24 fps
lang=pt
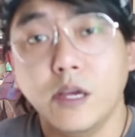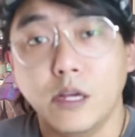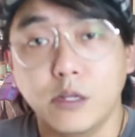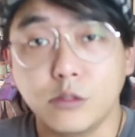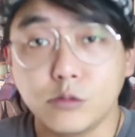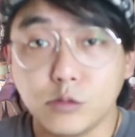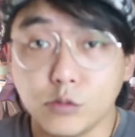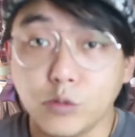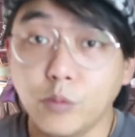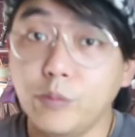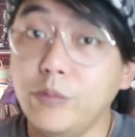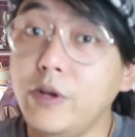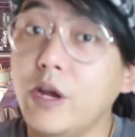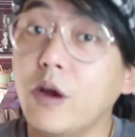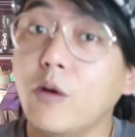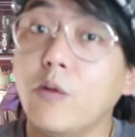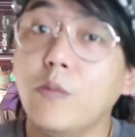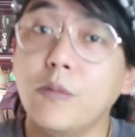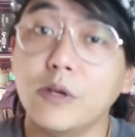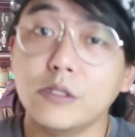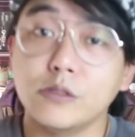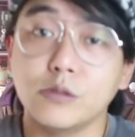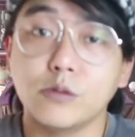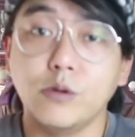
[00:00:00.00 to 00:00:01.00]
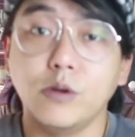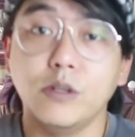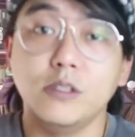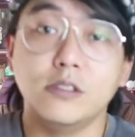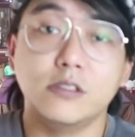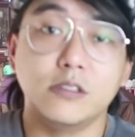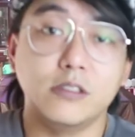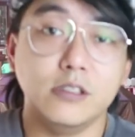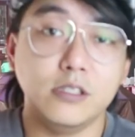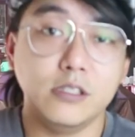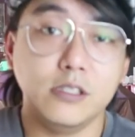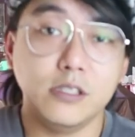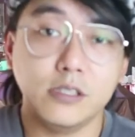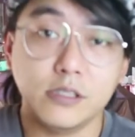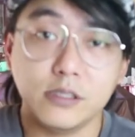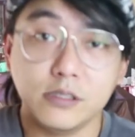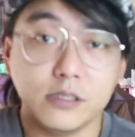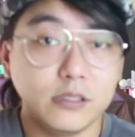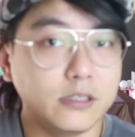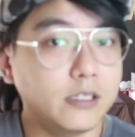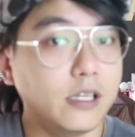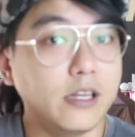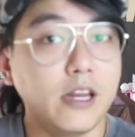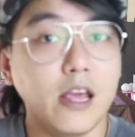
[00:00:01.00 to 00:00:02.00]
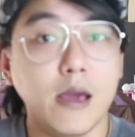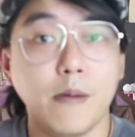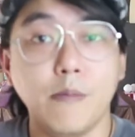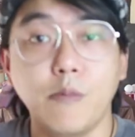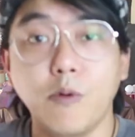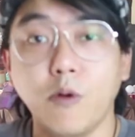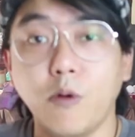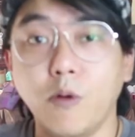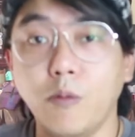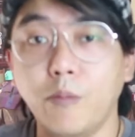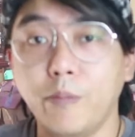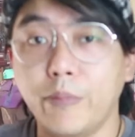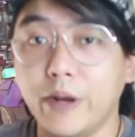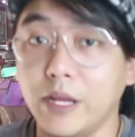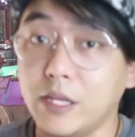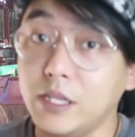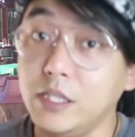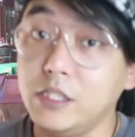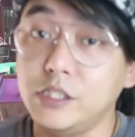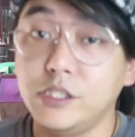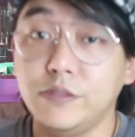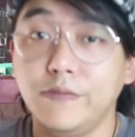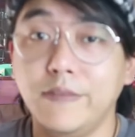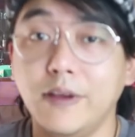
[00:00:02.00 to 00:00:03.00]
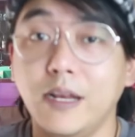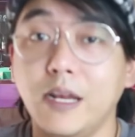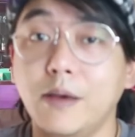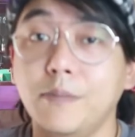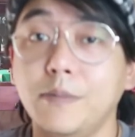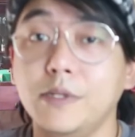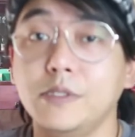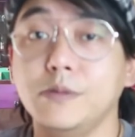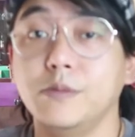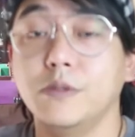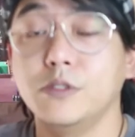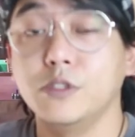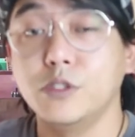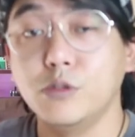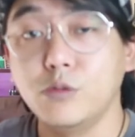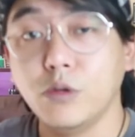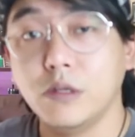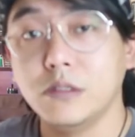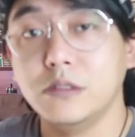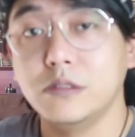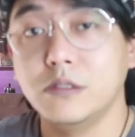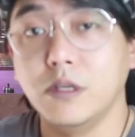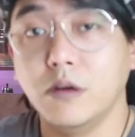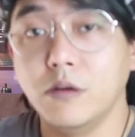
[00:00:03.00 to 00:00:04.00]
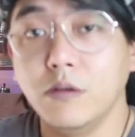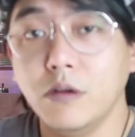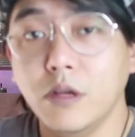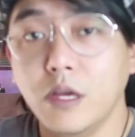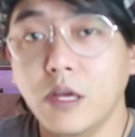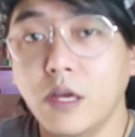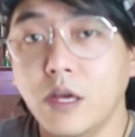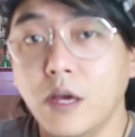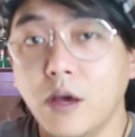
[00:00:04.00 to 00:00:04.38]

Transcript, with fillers: eu descobri algumas coisas que seria bom para quem estiver na mesma situação